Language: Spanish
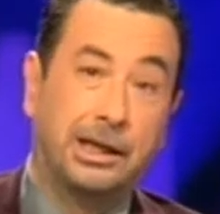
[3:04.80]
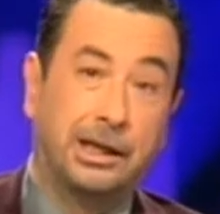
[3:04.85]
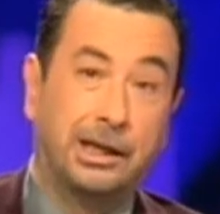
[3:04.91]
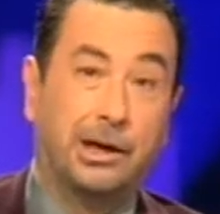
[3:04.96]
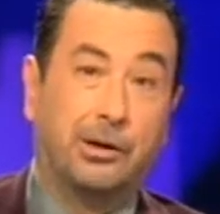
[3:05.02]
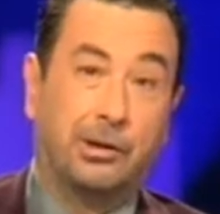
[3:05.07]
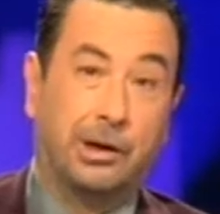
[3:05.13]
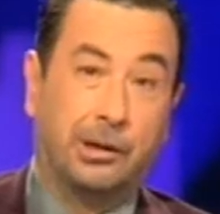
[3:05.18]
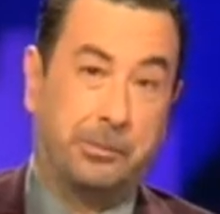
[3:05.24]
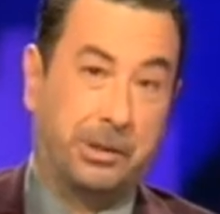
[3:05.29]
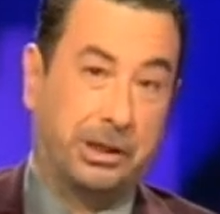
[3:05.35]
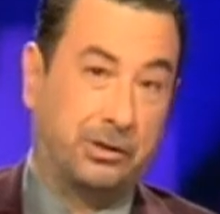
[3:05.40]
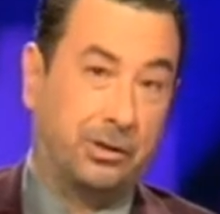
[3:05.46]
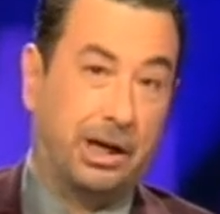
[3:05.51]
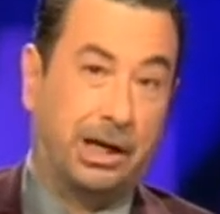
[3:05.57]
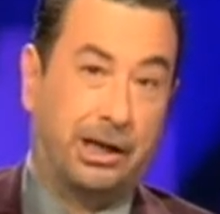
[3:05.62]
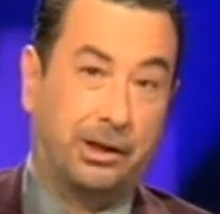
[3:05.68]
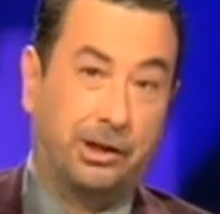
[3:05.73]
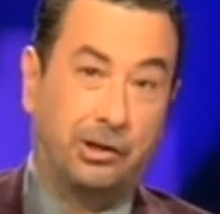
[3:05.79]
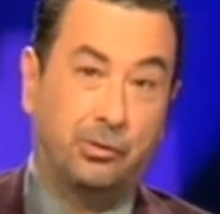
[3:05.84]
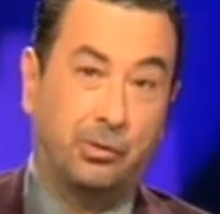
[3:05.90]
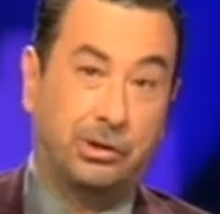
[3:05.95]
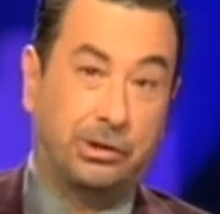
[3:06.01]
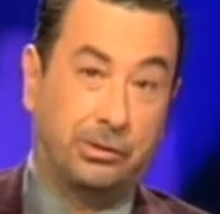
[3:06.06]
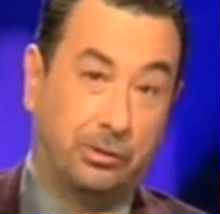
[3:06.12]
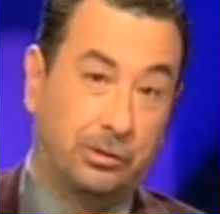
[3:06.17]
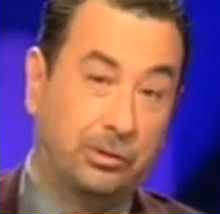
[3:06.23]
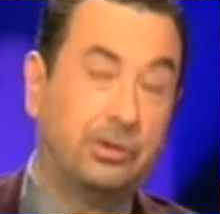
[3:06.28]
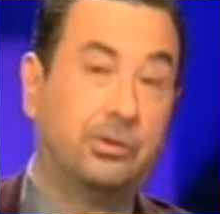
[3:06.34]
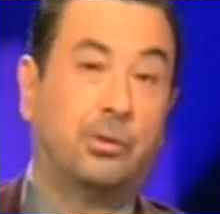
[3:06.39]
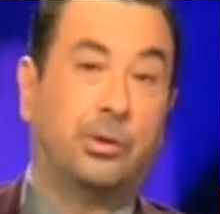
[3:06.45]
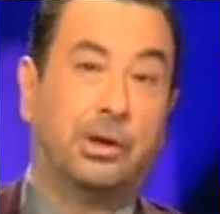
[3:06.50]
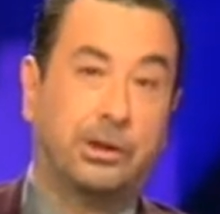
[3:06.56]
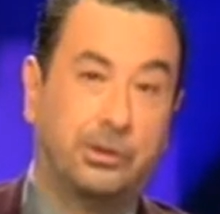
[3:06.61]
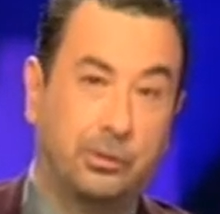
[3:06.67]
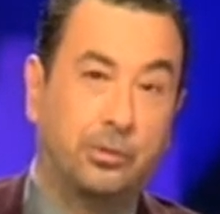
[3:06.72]
Creo que el personaje de
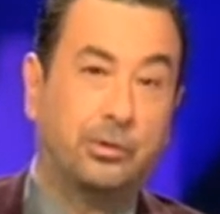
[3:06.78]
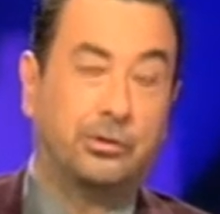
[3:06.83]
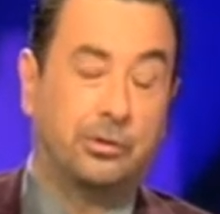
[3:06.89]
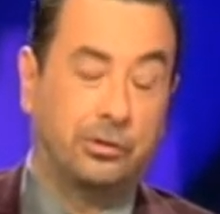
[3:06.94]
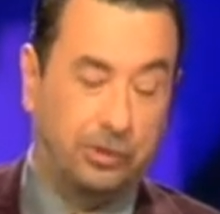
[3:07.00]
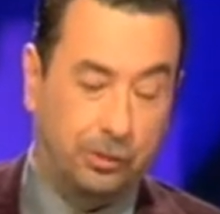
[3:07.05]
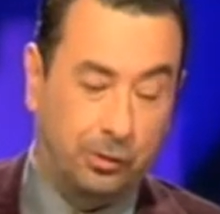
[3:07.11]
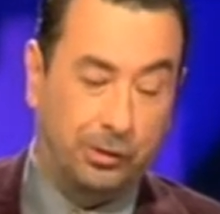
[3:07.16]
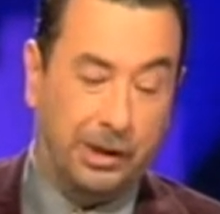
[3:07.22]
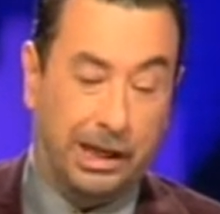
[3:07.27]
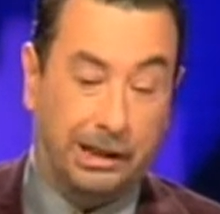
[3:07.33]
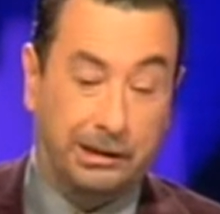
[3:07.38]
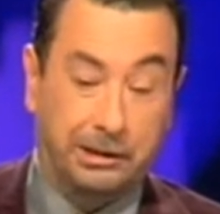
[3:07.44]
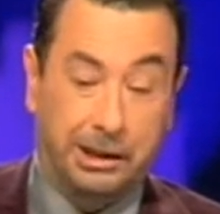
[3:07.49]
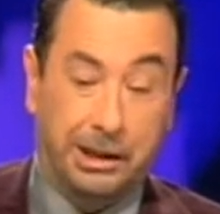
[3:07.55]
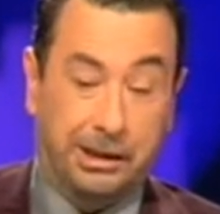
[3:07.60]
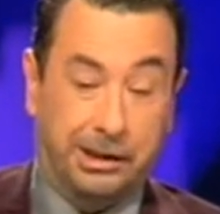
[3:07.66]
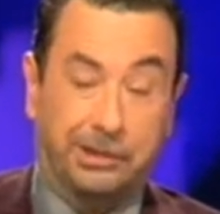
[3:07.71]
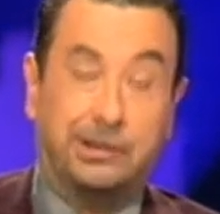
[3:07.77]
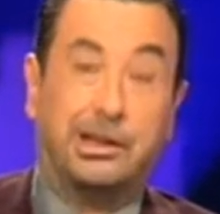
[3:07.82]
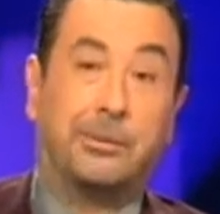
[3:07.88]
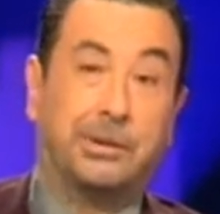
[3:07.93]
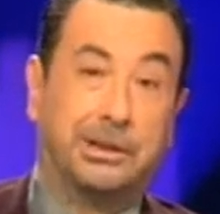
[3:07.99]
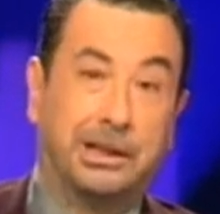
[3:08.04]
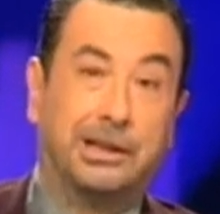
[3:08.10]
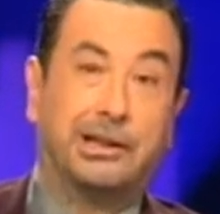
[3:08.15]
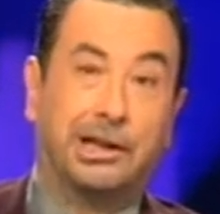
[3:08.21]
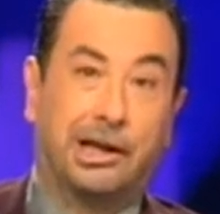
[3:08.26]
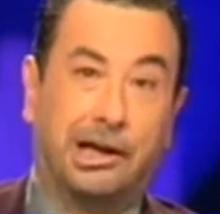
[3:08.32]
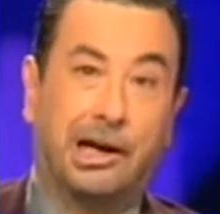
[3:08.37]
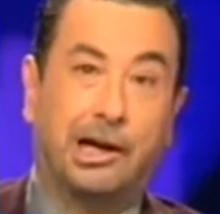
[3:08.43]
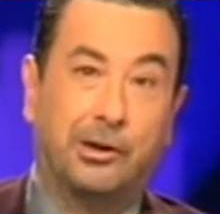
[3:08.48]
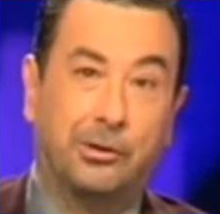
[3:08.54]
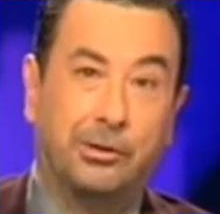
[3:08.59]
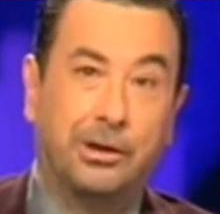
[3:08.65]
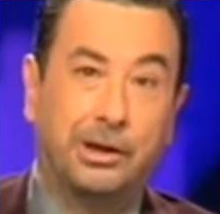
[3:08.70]
Jordan está bastante
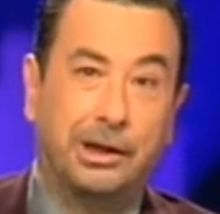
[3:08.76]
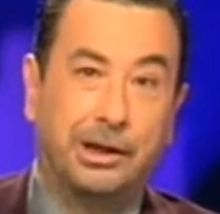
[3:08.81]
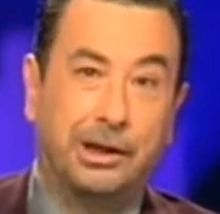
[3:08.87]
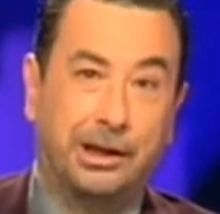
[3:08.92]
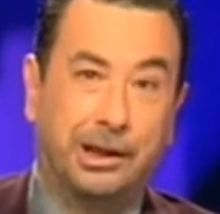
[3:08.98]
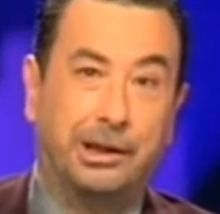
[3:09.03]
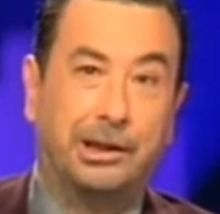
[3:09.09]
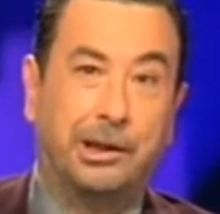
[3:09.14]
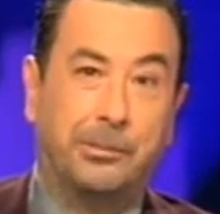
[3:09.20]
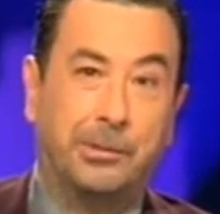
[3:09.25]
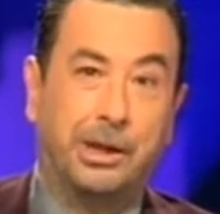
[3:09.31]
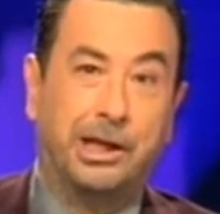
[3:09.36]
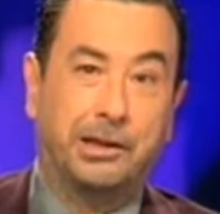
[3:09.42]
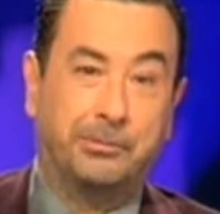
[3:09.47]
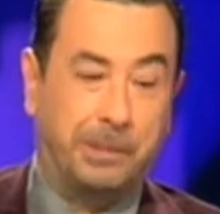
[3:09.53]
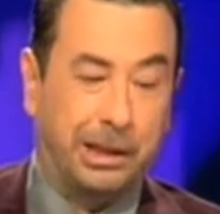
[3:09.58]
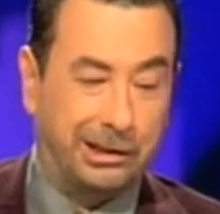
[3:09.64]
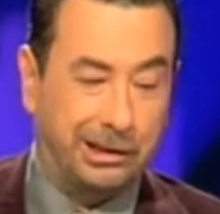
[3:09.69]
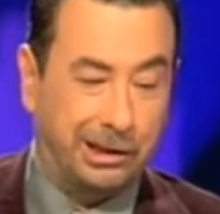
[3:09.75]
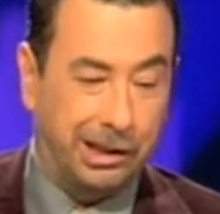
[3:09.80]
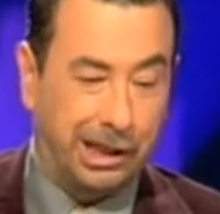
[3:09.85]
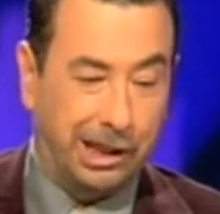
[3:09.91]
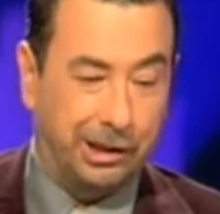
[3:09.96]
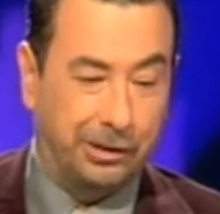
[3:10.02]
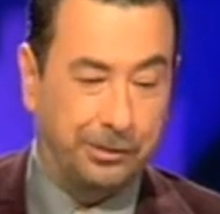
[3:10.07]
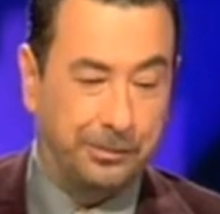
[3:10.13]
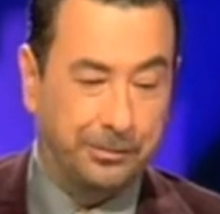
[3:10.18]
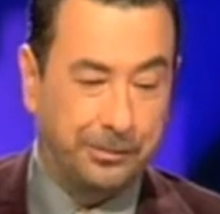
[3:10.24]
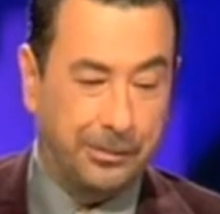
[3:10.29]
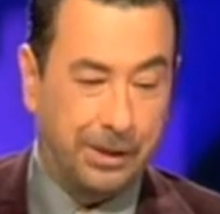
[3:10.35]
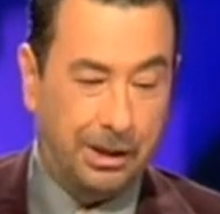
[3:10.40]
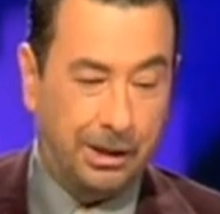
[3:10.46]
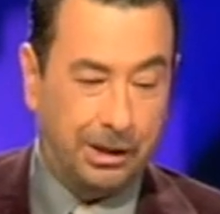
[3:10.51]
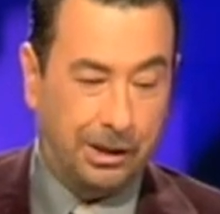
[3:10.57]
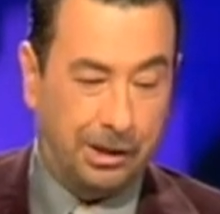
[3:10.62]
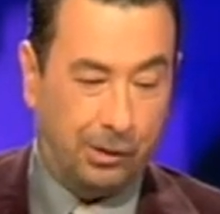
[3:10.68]
claro que también es partidario.
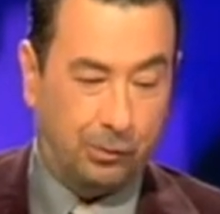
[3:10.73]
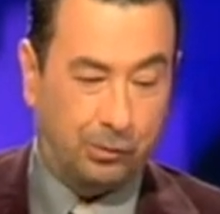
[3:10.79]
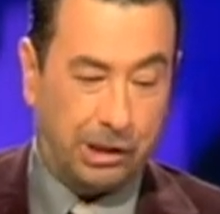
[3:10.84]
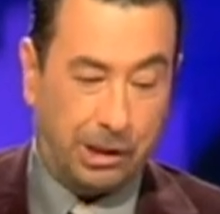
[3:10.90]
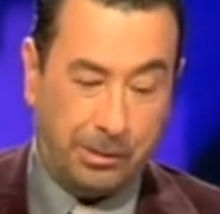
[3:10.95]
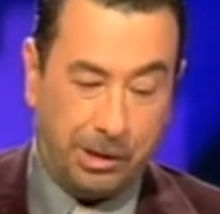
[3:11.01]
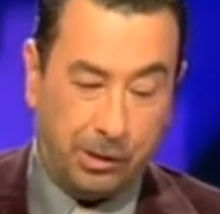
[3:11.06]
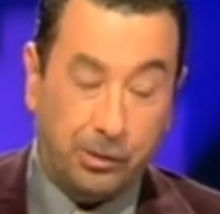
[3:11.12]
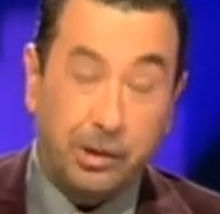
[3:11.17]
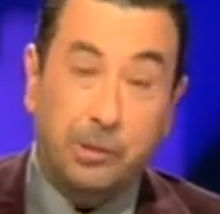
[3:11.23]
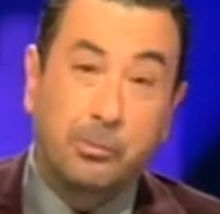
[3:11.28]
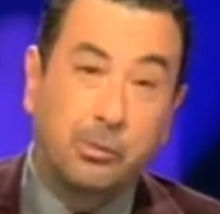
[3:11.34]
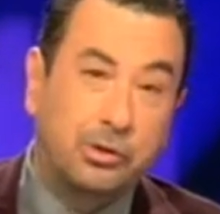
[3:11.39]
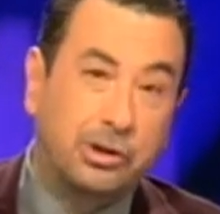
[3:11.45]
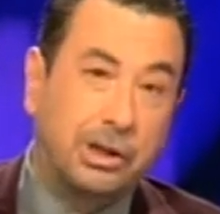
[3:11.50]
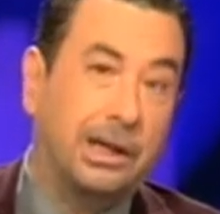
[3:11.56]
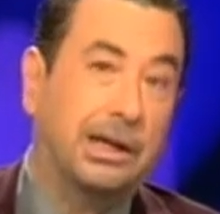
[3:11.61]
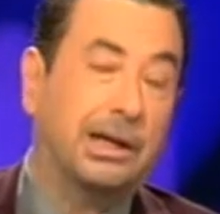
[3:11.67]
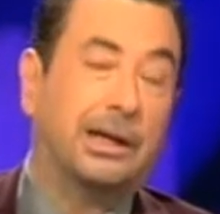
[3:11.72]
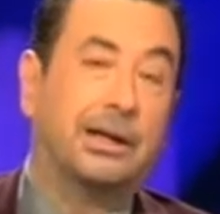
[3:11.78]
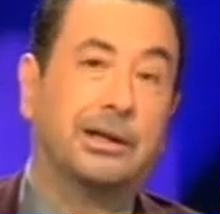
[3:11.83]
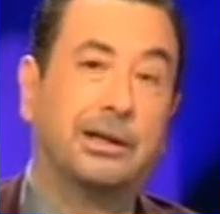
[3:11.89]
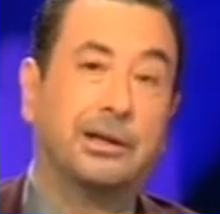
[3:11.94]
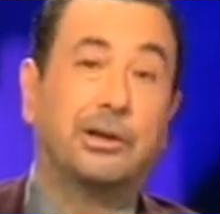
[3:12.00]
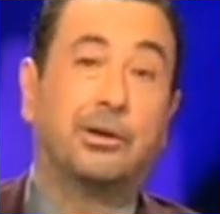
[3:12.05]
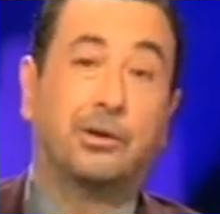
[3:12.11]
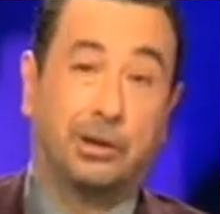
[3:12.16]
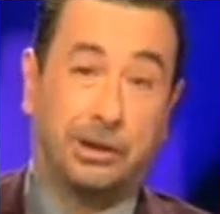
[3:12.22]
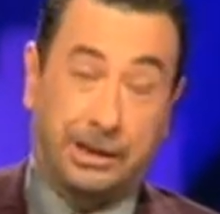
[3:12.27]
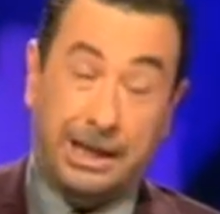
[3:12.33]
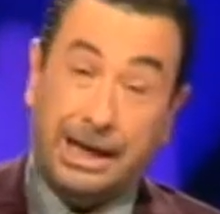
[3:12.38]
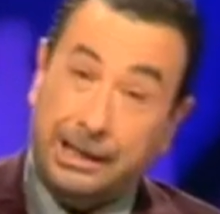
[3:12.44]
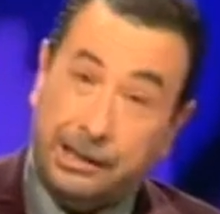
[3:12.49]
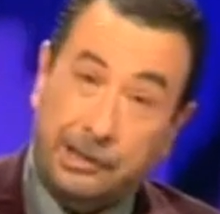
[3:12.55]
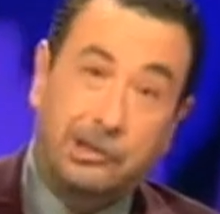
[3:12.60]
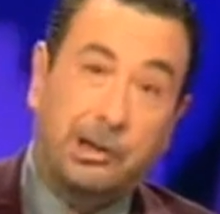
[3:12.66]
Le gustaba oír música. Y
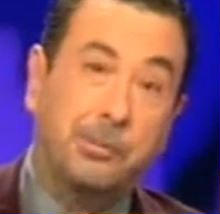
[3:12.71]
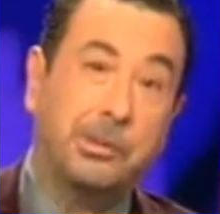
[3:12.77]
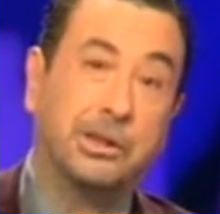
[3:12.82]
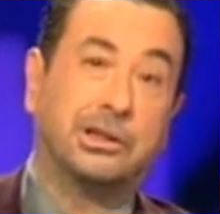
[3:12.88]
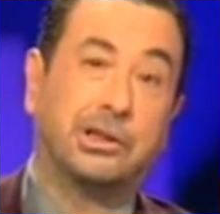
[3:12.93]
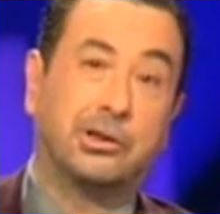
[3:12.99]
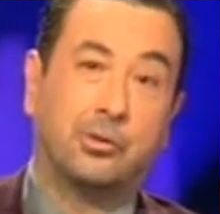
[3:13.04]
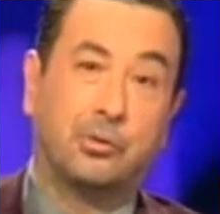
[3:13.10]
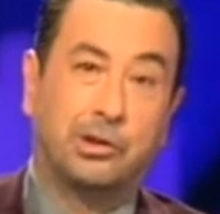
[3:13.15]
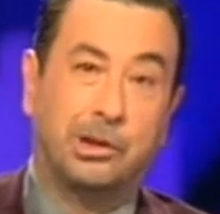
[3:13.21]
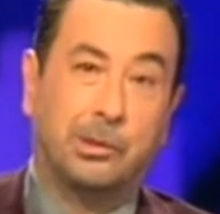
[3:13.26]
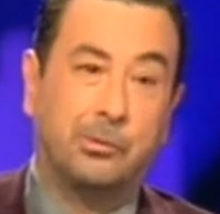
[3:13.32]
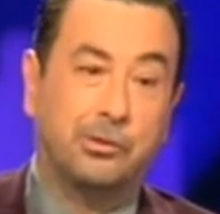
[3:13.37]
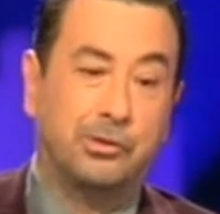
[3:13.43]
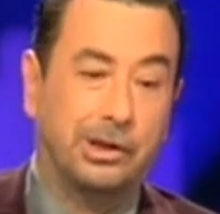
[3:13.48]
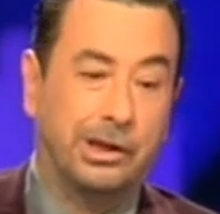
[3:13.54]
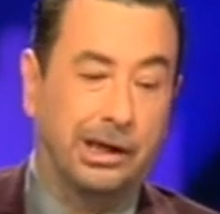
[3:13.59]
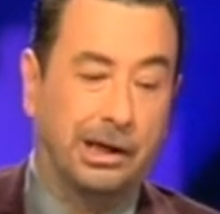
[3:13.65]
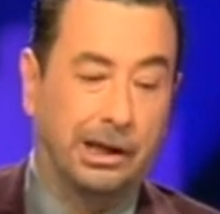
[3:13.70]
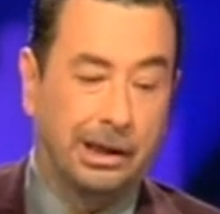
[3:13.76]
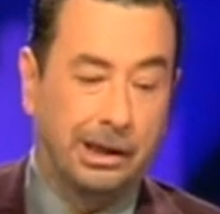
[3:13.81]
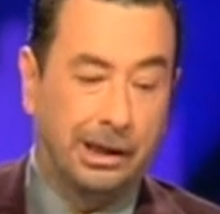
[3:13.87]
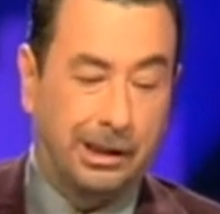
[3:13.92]
aquí también se escucha música.